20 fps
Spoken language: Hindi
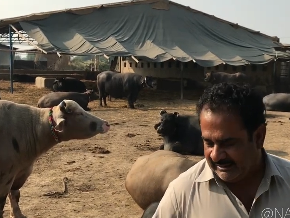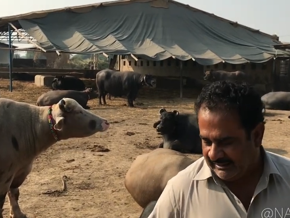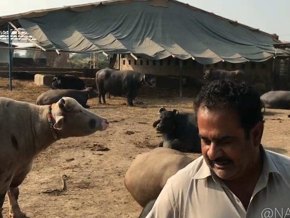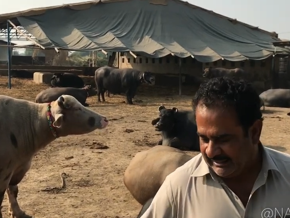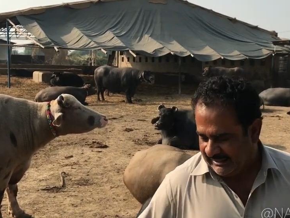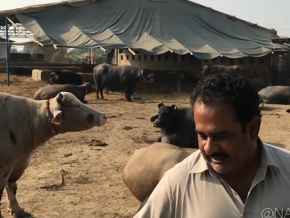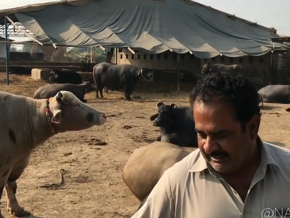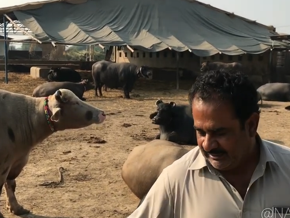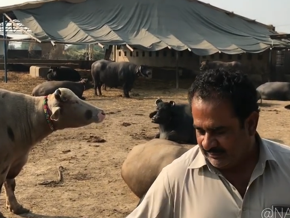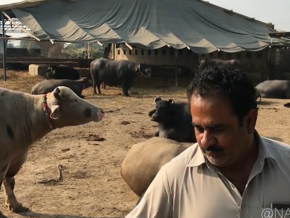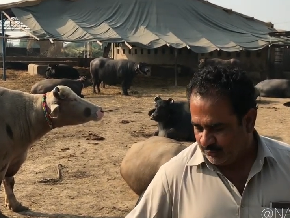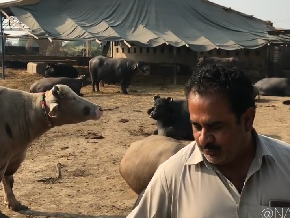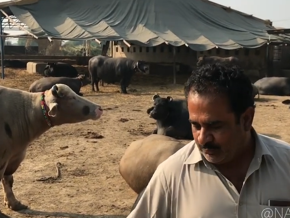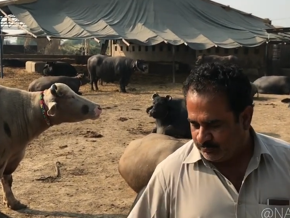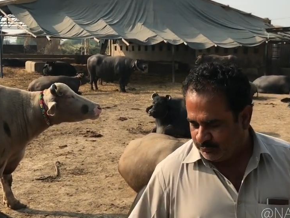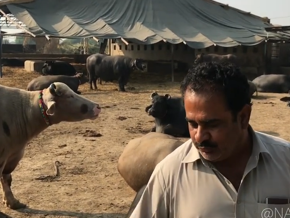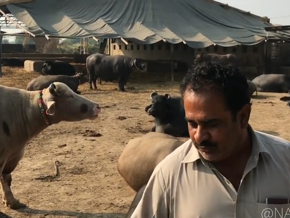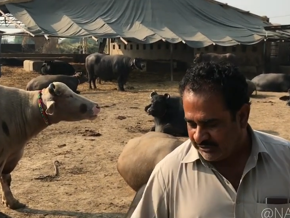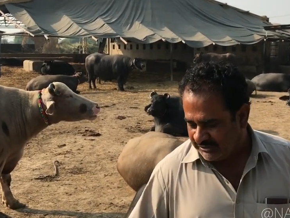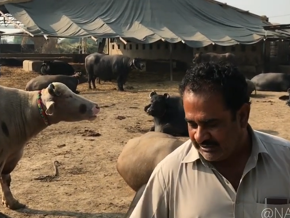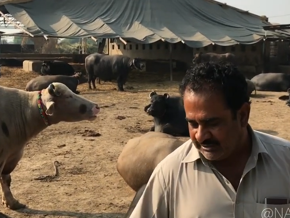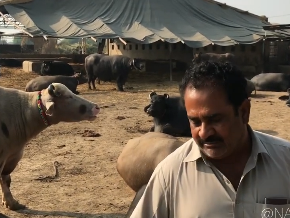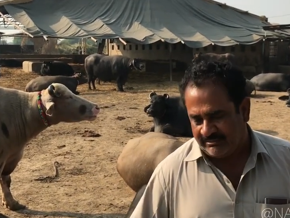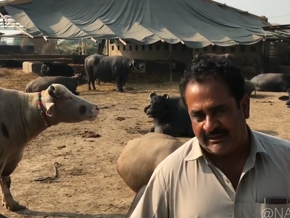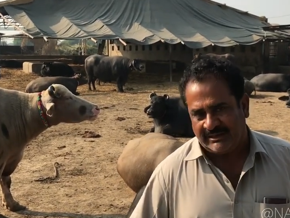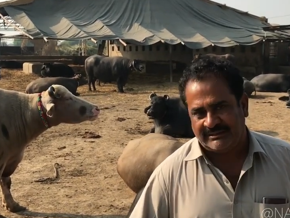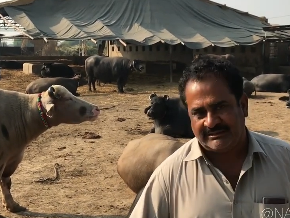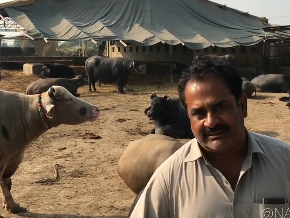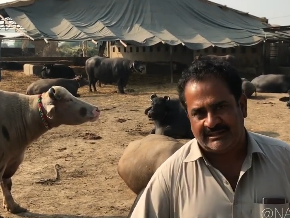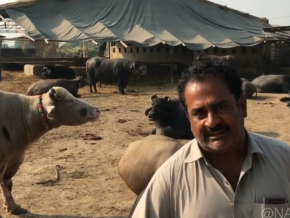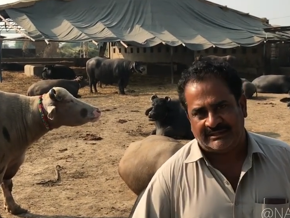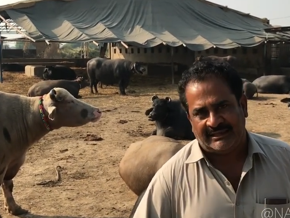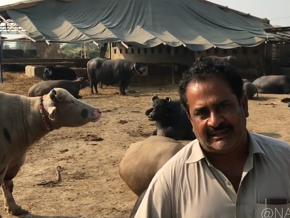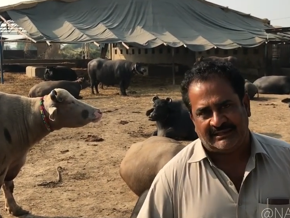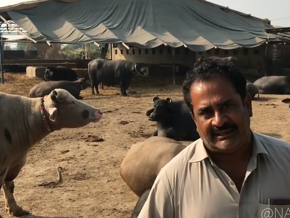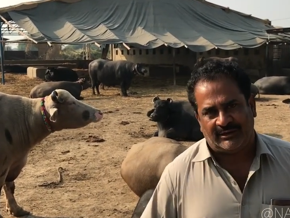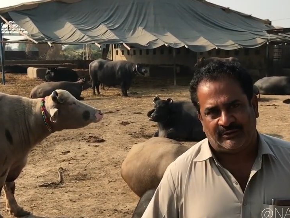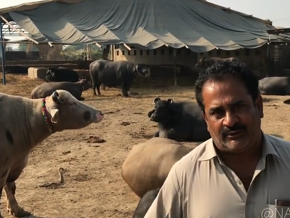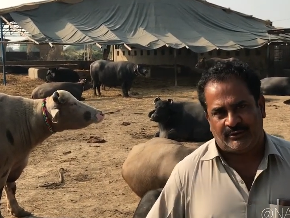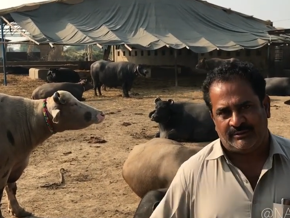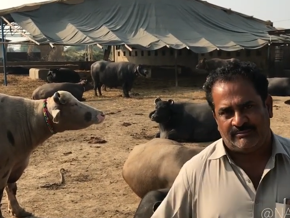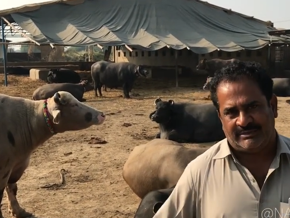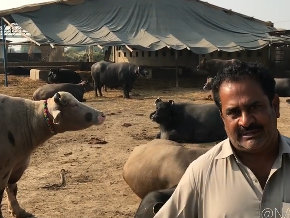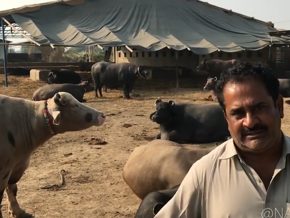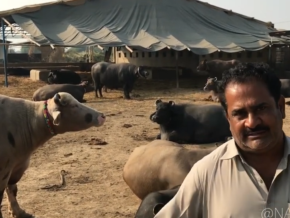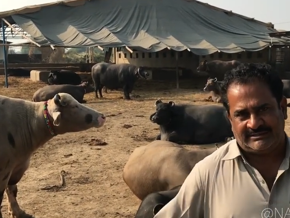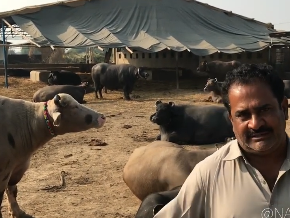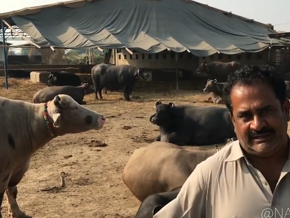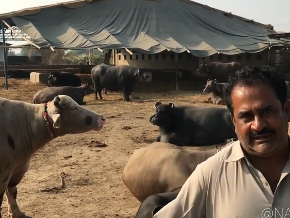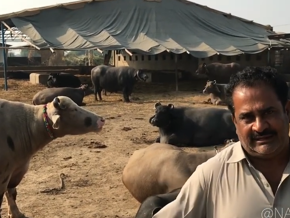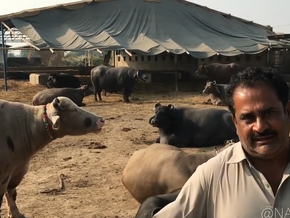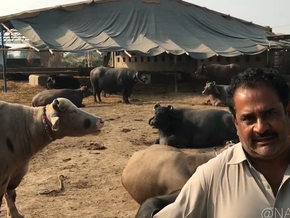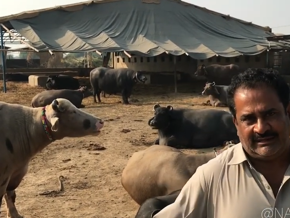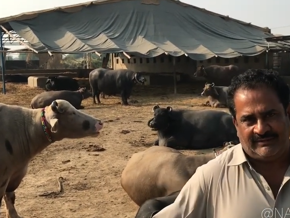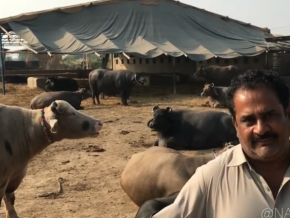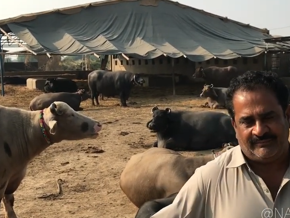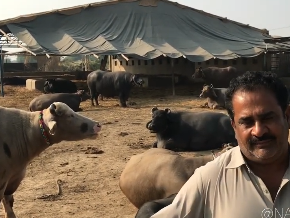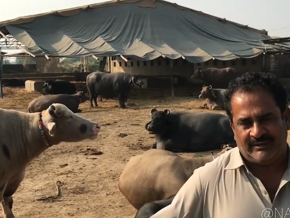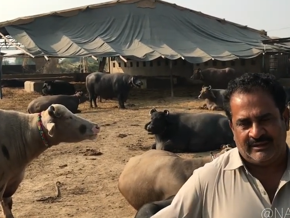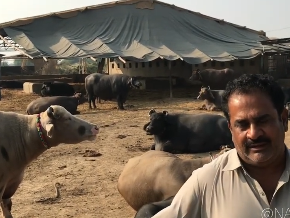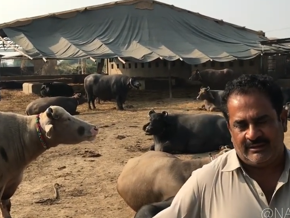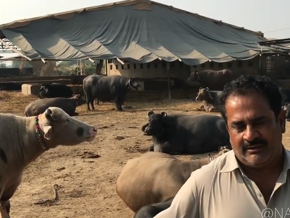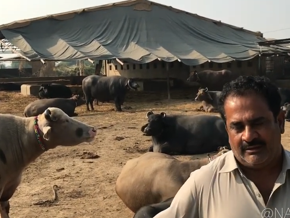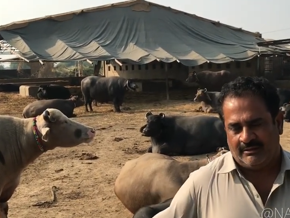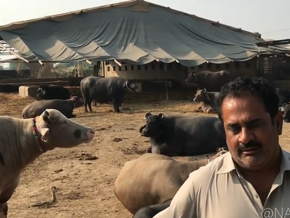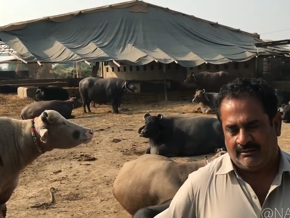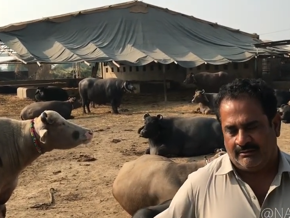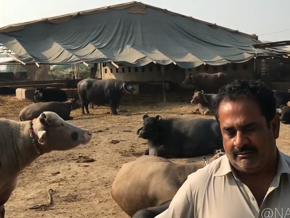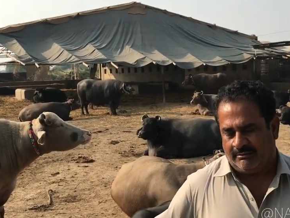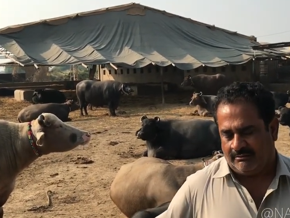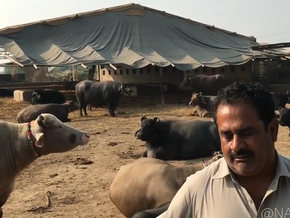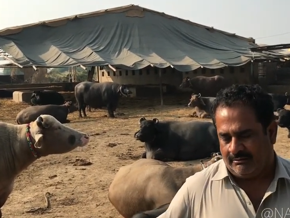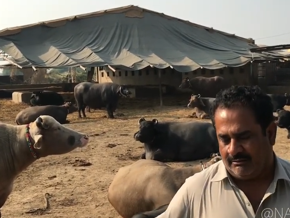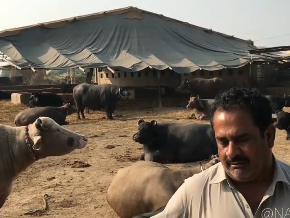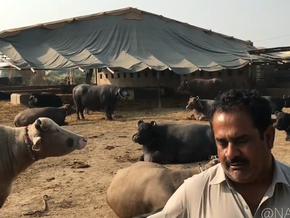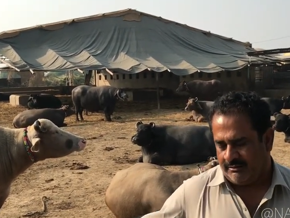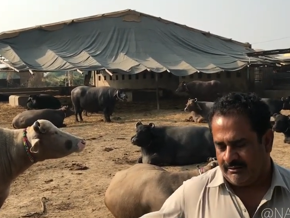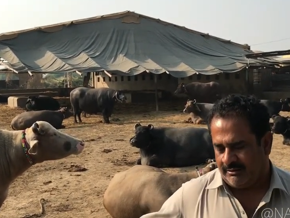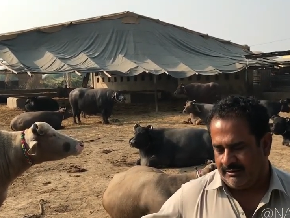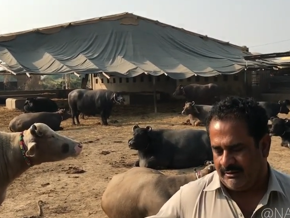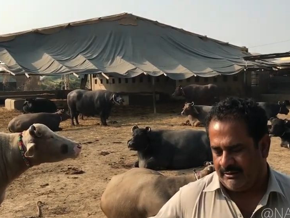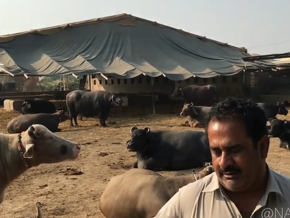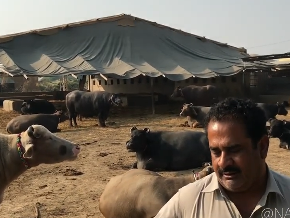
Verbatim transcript: लेकिन खूबसूरती में इससे ज्यादा कोई भैंस नहीं है सही सही और